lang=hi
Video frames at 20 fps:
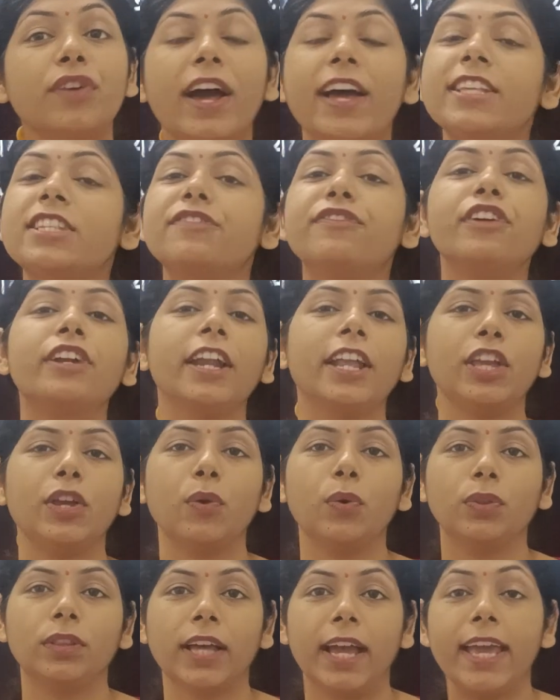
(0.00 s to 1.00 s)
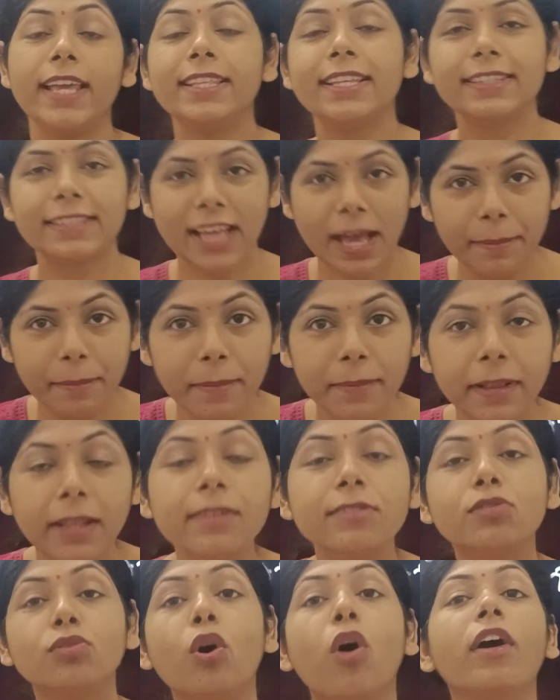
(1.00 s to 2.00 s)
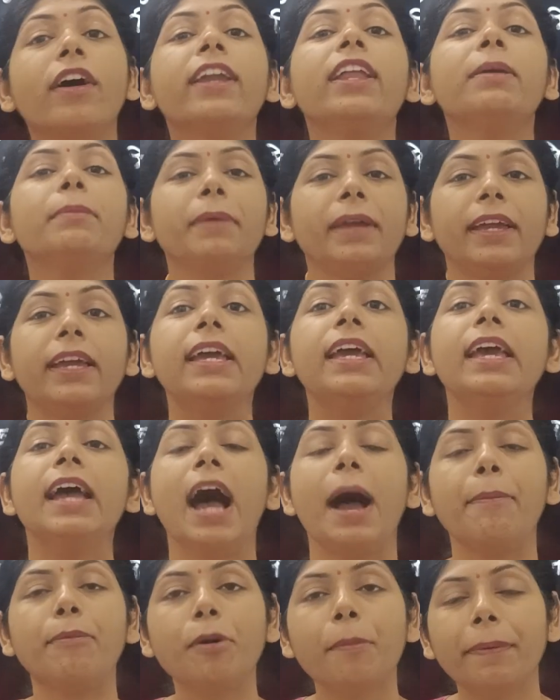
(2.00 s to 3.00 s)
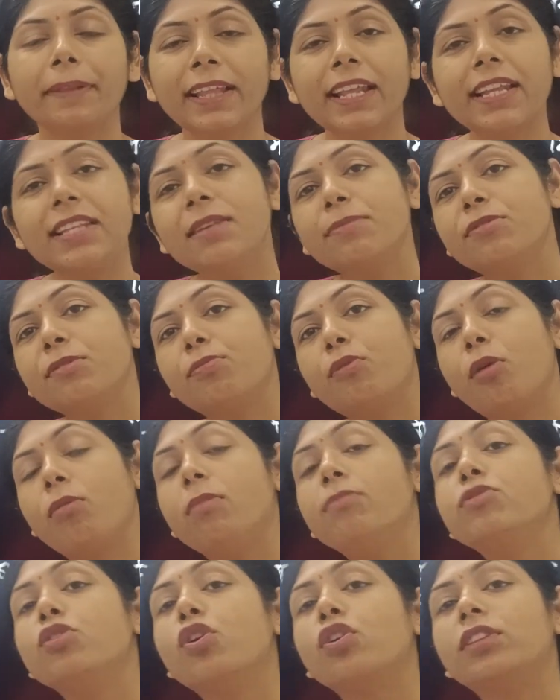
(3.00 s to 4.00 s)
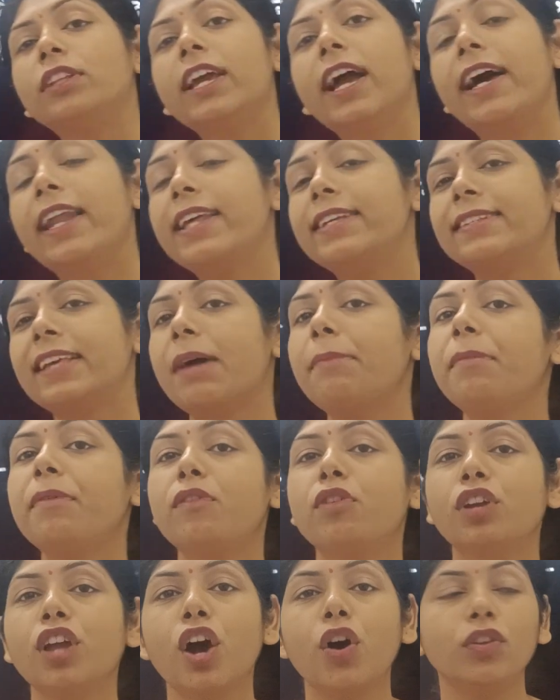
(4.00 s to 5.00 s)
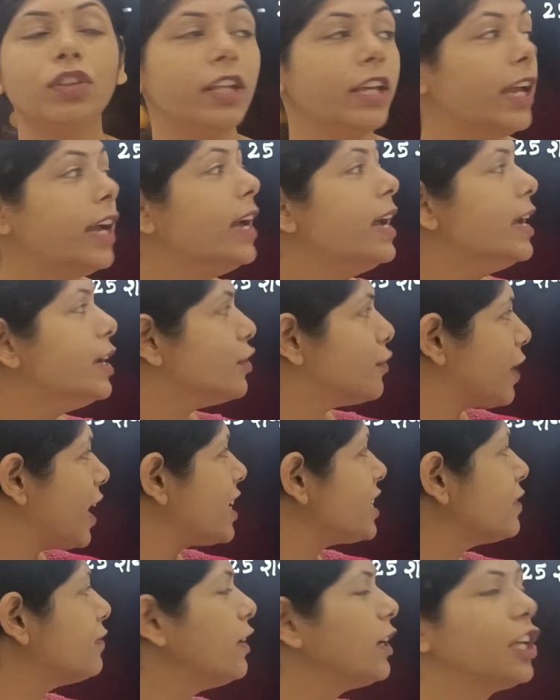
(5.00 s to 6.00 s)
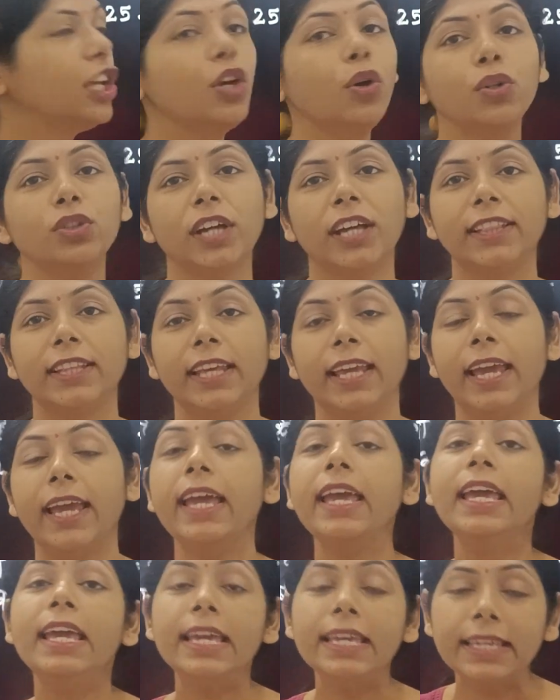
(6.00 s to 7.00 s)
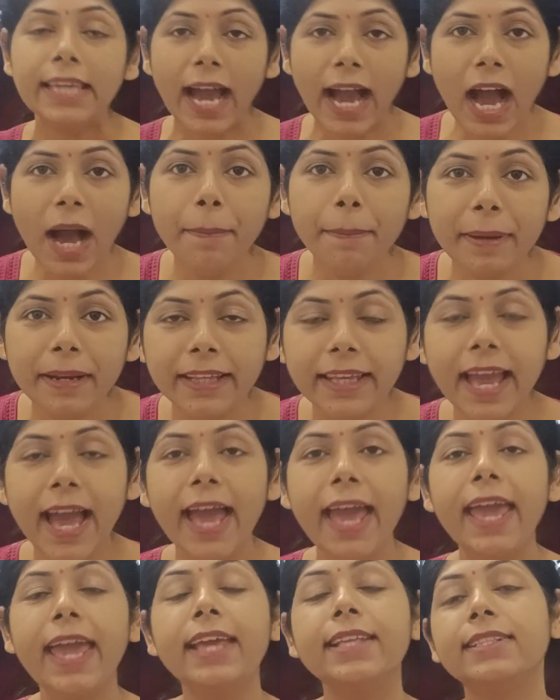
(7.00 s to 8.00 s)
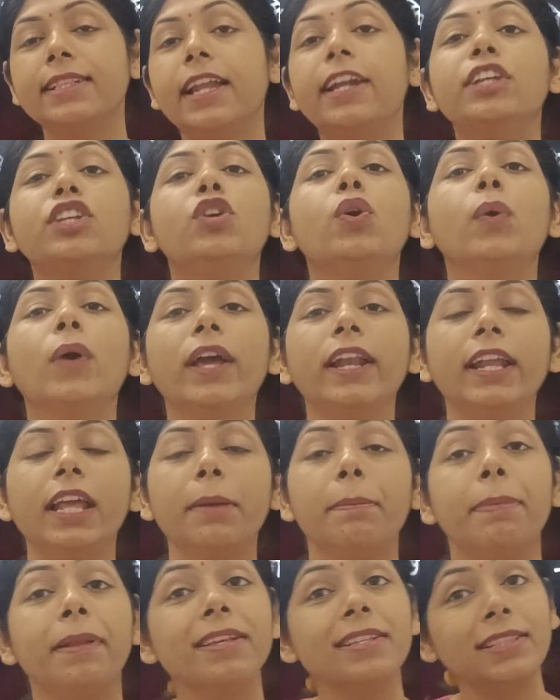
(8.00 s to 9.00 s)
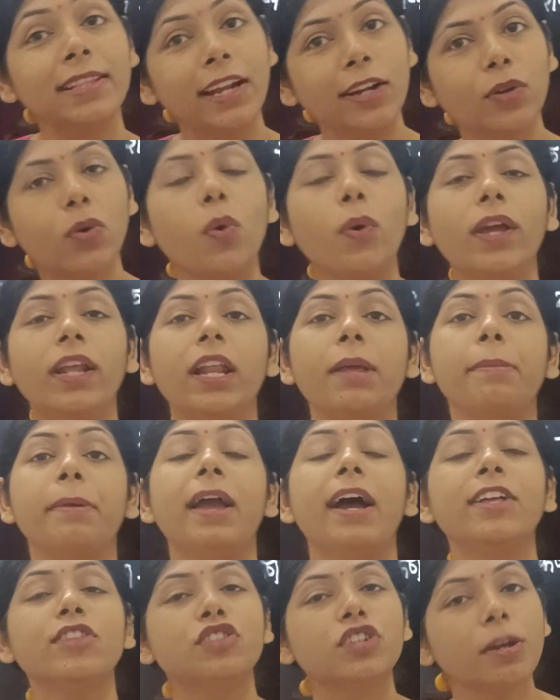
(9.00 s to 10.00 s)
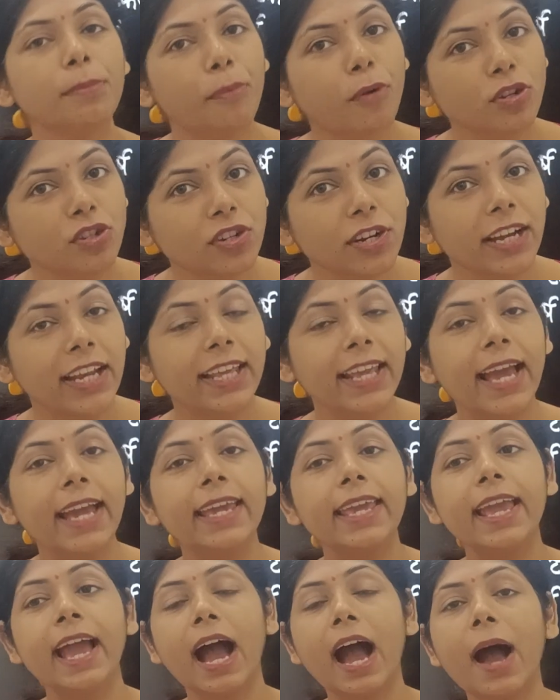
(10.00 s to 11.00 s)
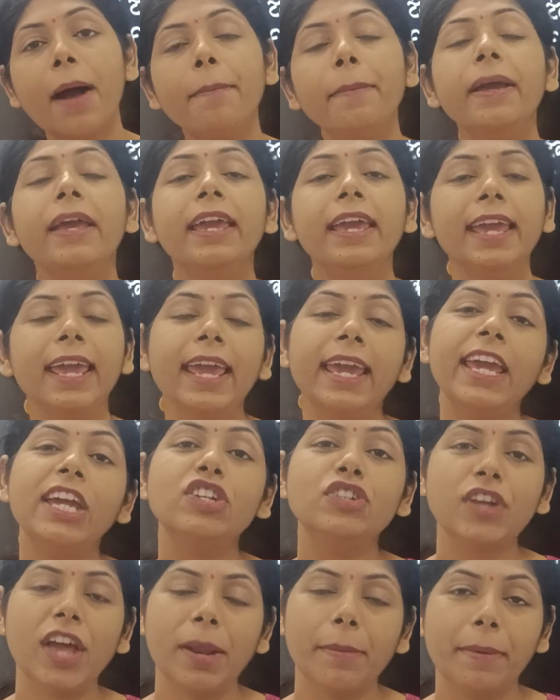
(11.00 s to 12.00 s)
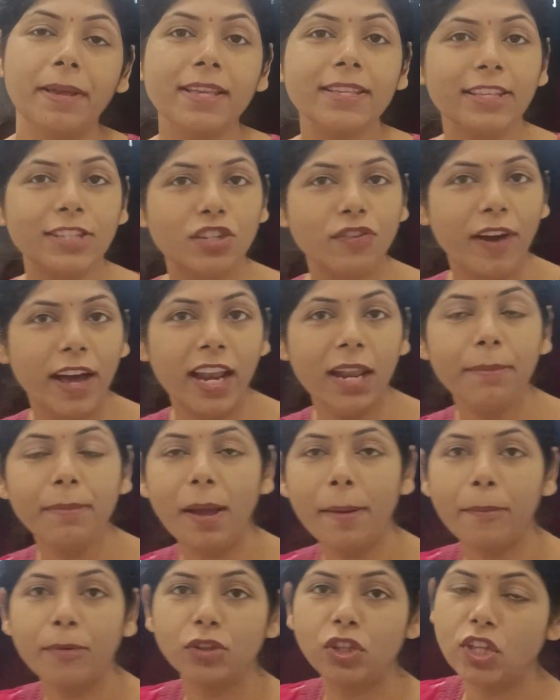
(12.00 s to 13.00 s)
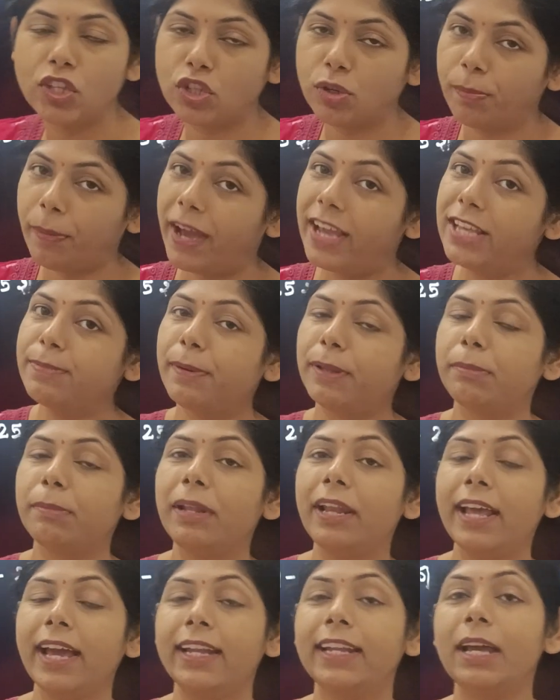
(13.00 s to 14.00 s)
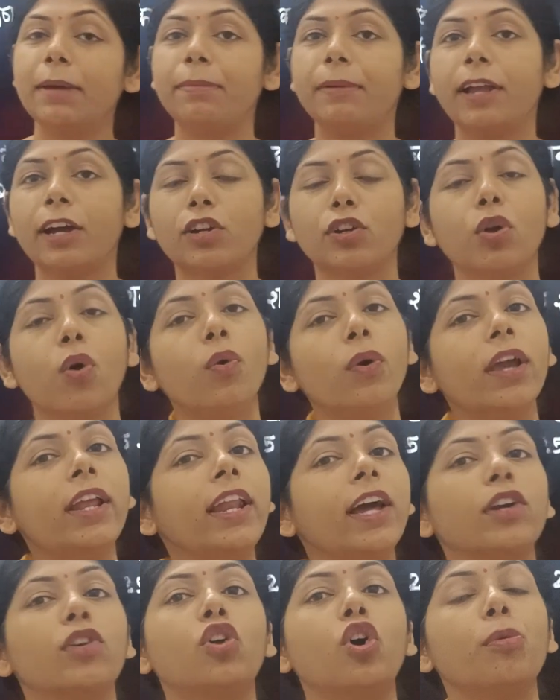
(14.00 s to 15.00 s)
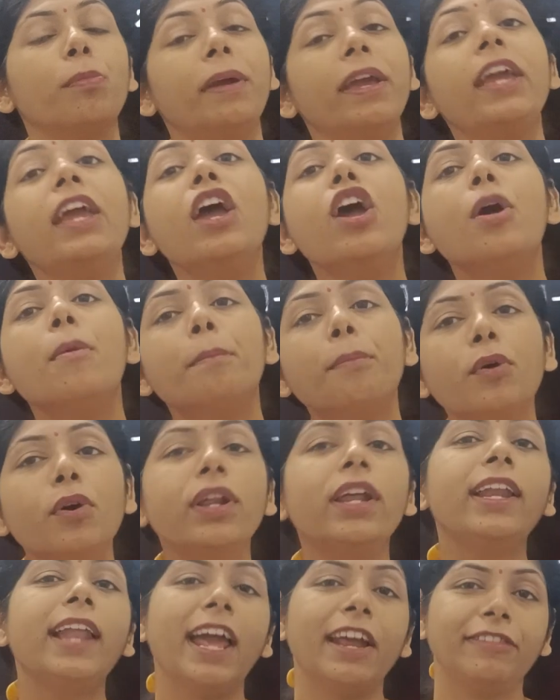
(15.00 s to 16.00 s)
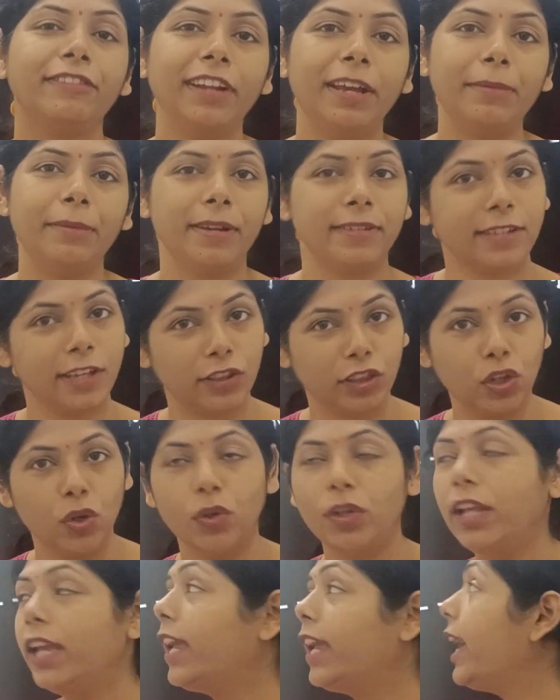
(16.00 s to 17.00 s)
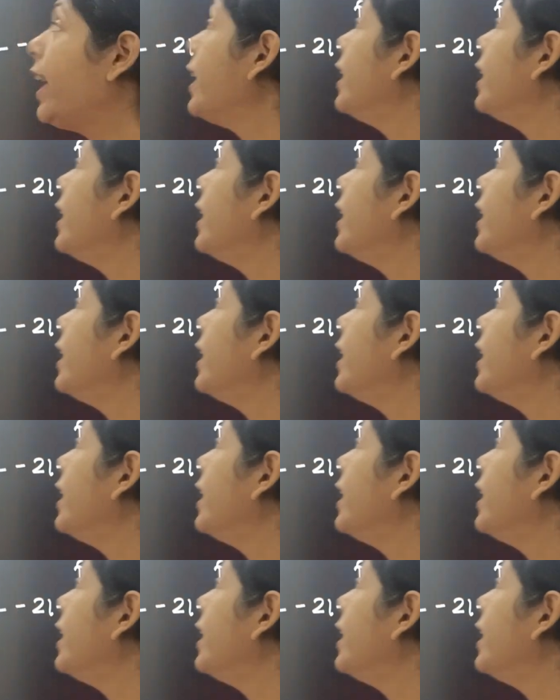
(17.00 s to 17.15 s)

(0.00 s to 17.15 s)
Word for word: ट्रांसफ़र नहीं होता है इस एग्ज़ाम में मतलब इस नौकरी में आपको पता है सबसे प्रॉब्लम जो होती है हर एग्ज़ाम में वो क्या होती है ट्रांसफ़र की हो जाती है यहाँ पर क्या है लड़कियों के लिए प्लस लड़कों के लिए भी अच्छी अपॉर्चुनिटी क्या है कि आप एक ही शहर में सचिवालय में आपको तीन पद मिले यानी आप लखनऊ के लखनऊ में ही पूरी लाइफ टाइम रह सकते हो ठीक